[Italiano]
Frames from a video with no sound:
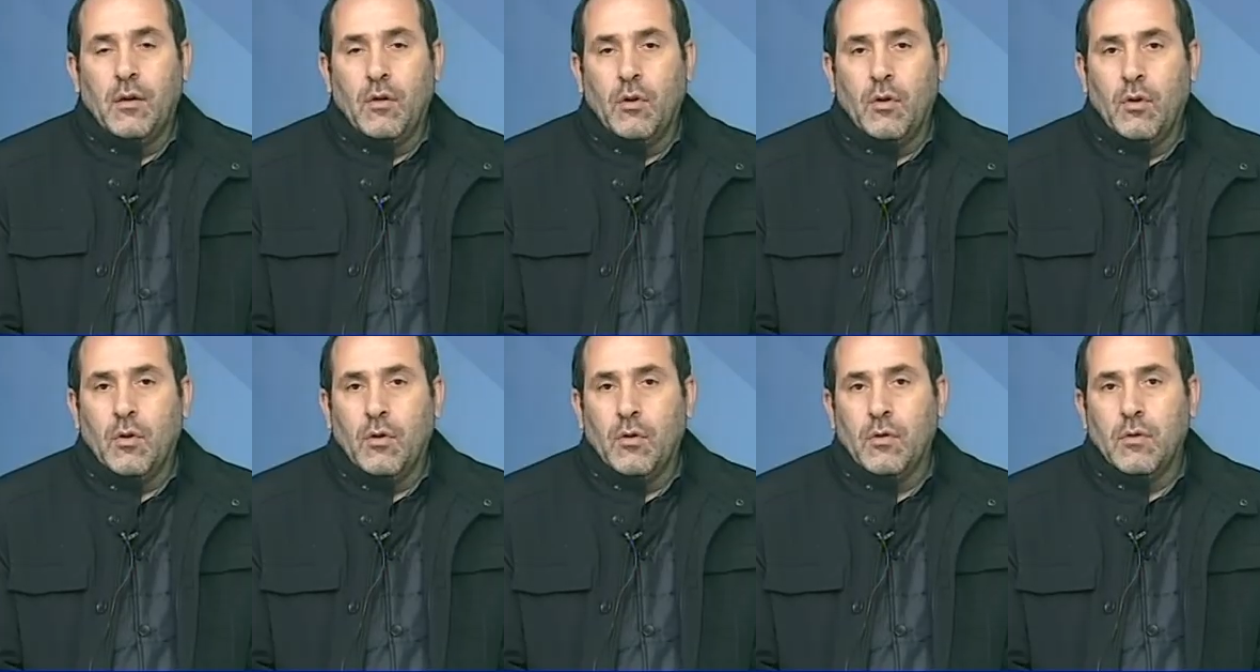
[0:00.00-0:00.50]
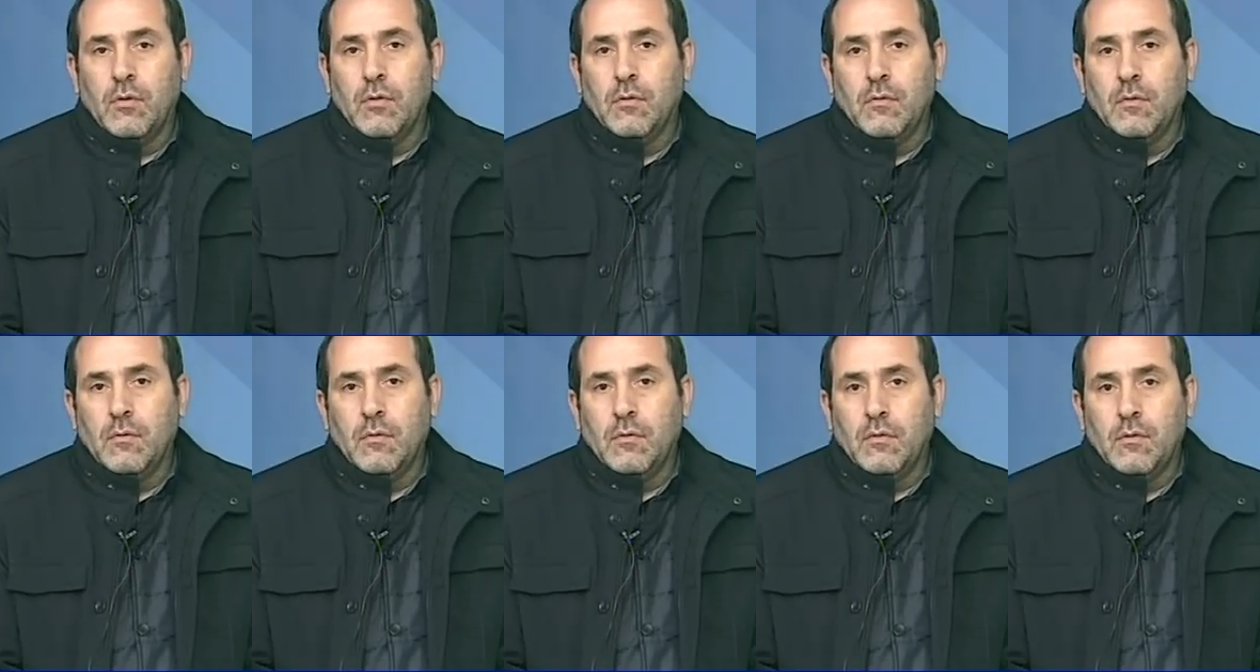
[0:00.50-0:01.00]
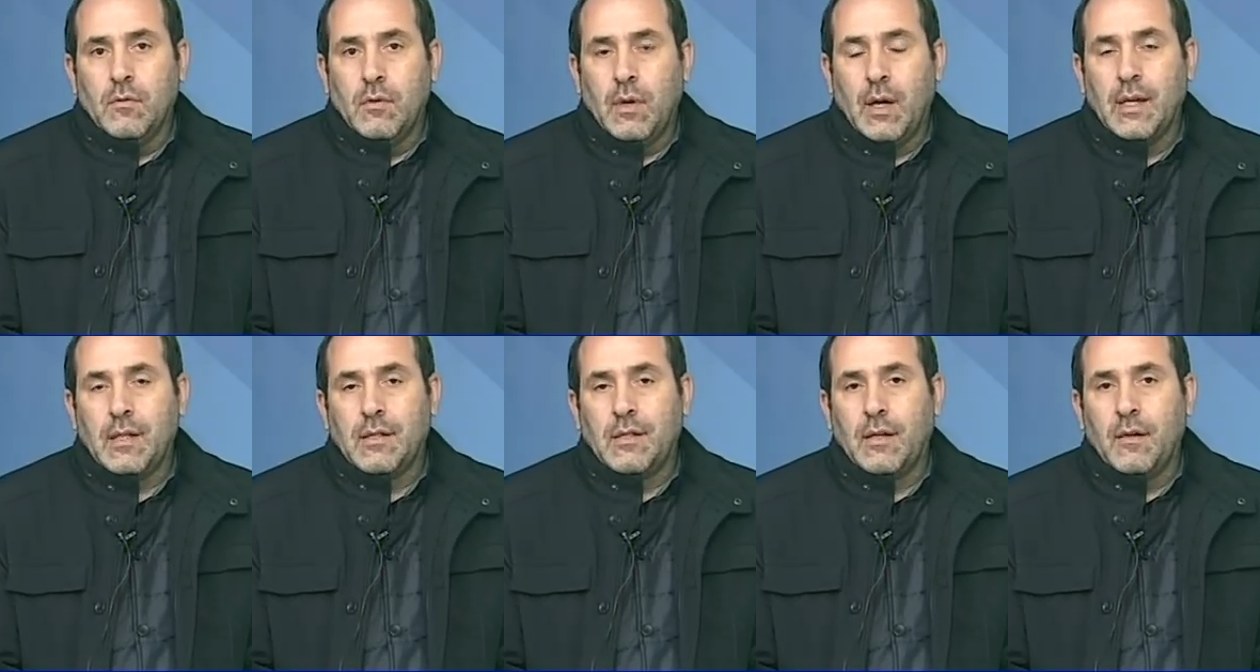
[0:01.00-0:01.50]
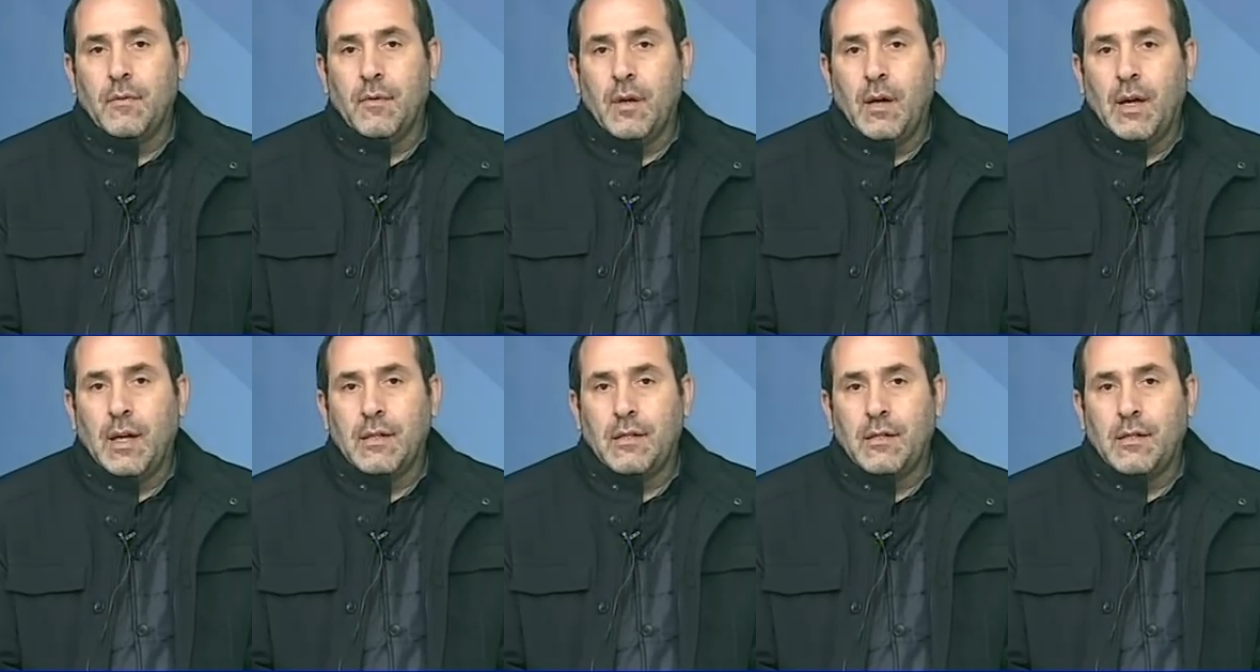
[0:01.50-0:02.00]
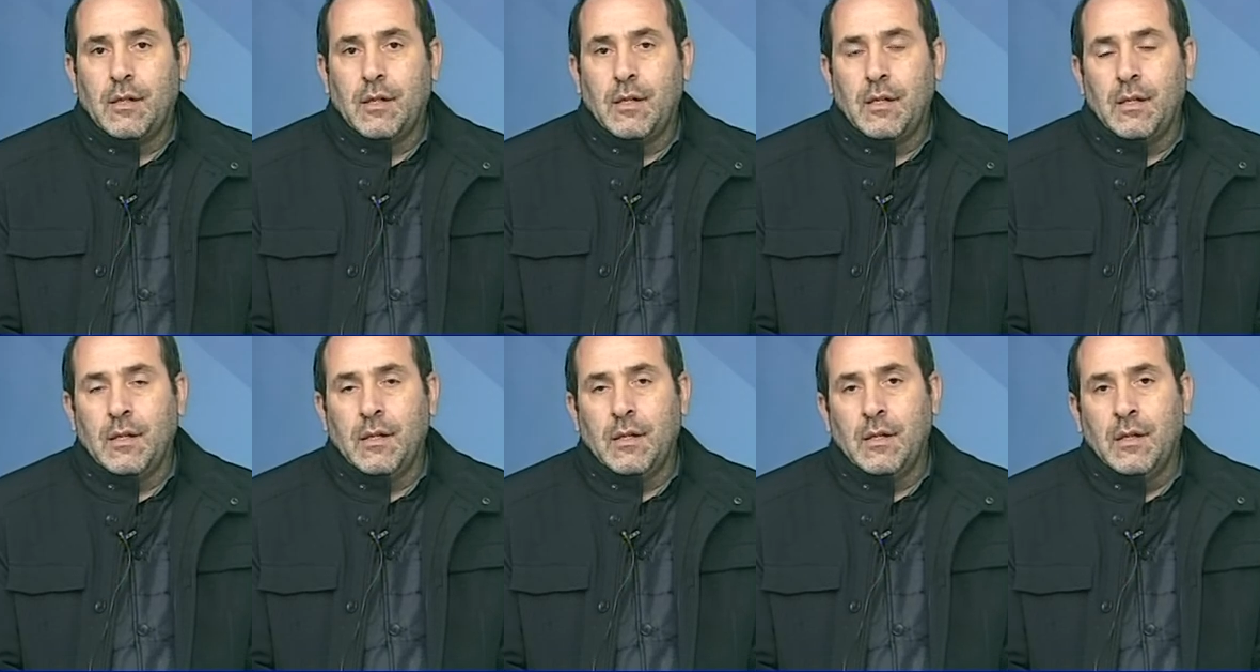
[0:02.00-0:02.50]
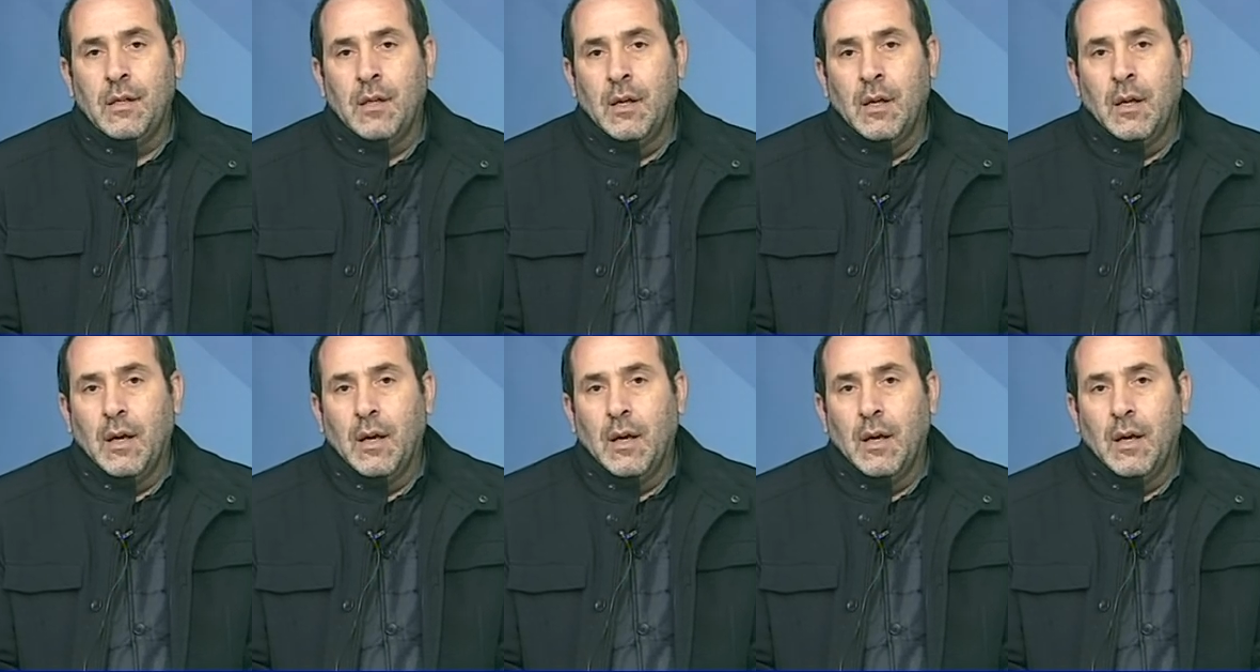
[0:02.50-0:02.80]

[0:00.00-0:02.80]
o eh, altre, altri,